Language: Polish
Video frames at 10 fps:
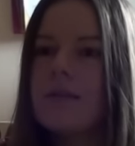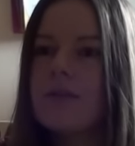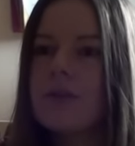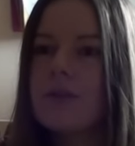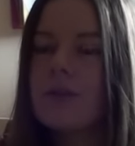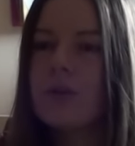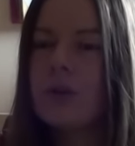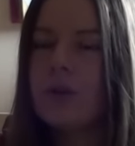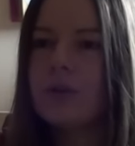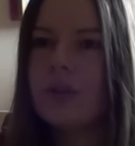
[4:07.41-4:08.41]
Y,
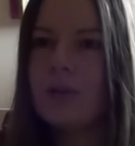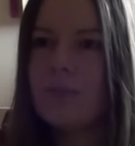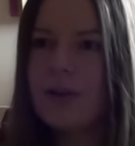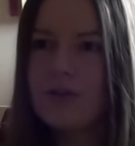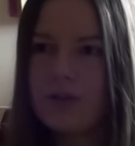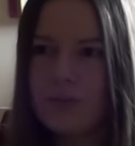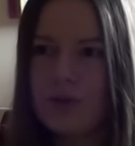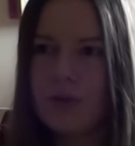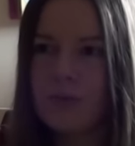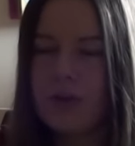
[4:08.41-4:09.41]
to najbardziej
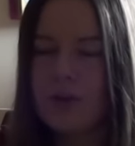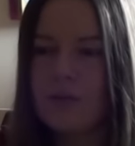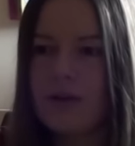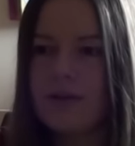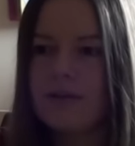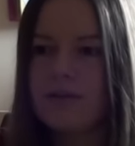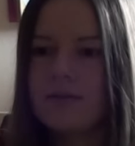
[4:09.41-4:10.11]
mnie ujęła.